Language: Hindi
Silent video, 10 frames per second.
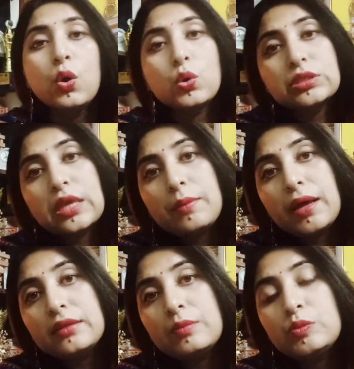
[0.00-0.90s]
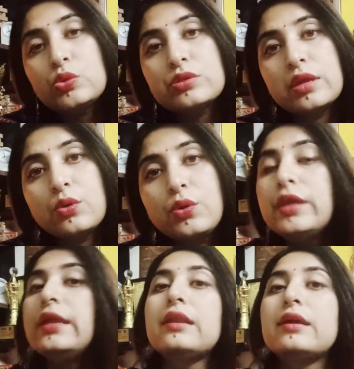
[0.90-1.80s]
उसके बाद आप दूसरे को
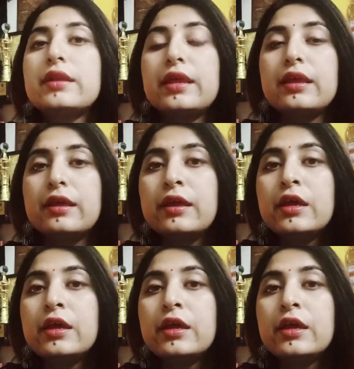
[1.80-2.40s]
हील करेंगे